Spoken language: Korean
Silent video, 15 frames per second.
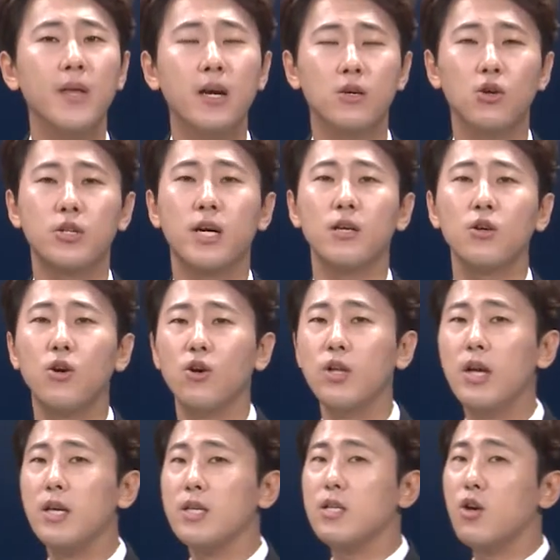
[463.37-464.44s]
그렇다는 건
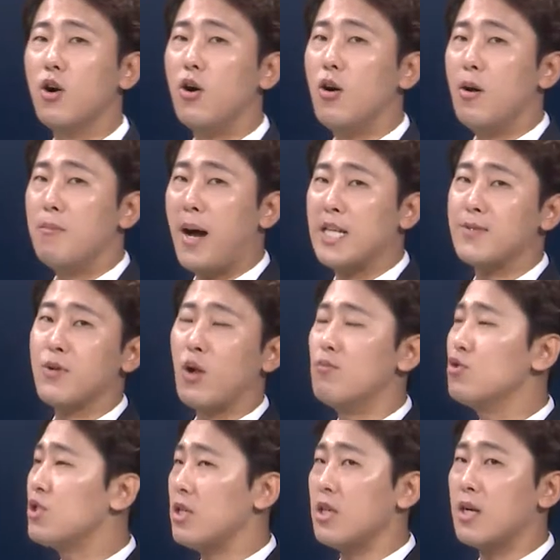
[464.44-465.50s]
이거 마지막
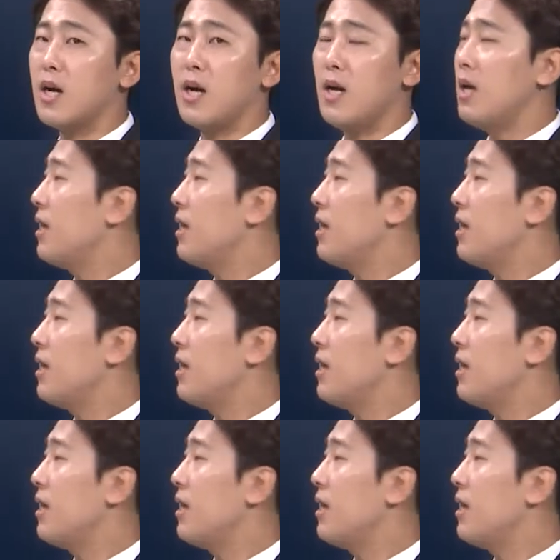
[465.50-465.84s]
열문제니까